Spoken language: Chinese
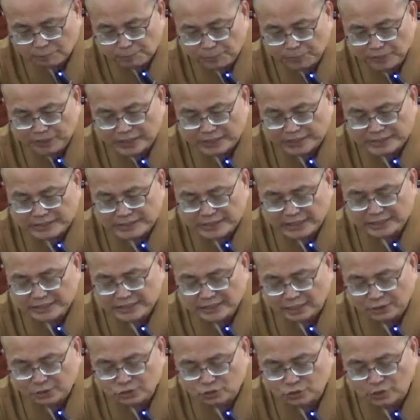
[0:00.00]
不忍圣
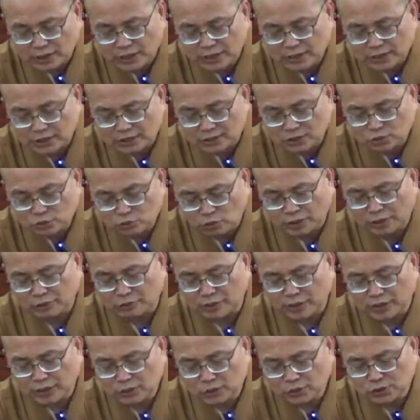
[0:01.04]
教衰的衰
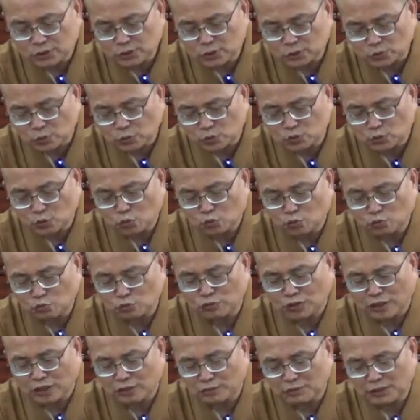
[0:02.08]
微，就是着重护
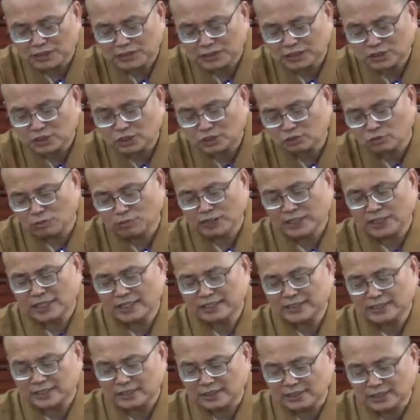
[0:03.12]
法而发心，就是我们刚
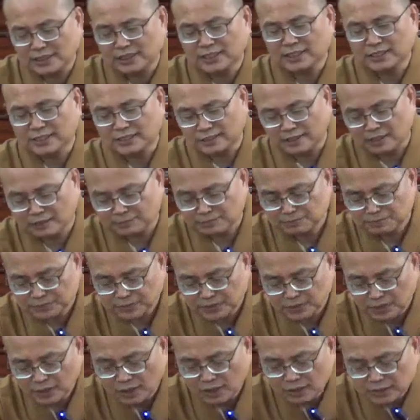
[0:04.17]
才写的第二个，
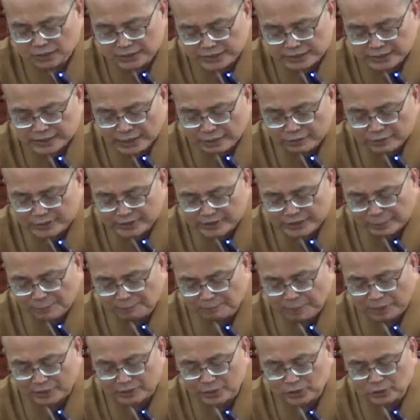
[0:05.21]
知道三
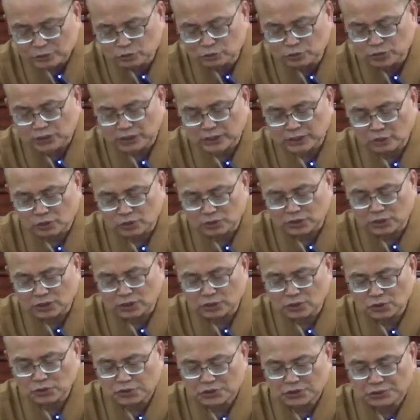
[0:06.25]
宝的殊胜功德，
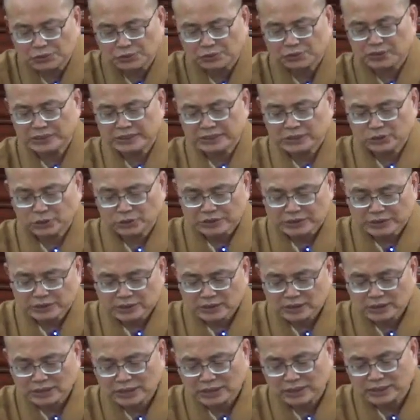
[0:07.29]
有救人救
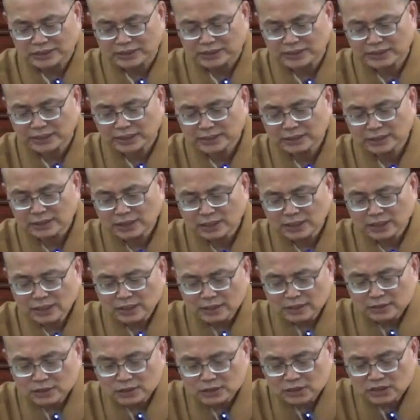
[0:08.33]
世、引身，
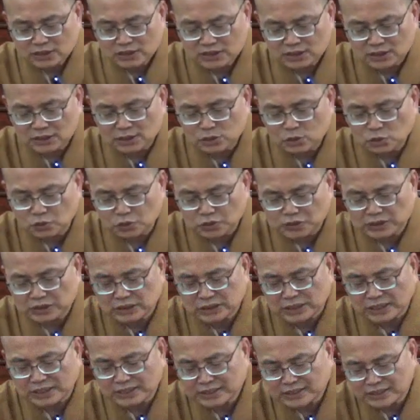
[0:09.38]
示出世
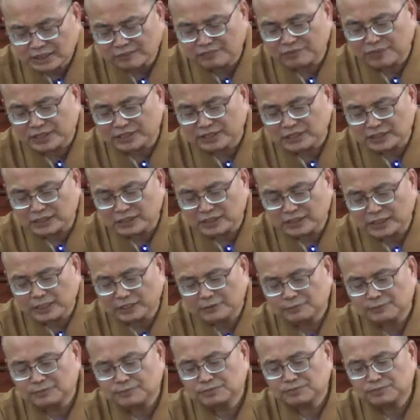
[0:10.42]
间善法的力量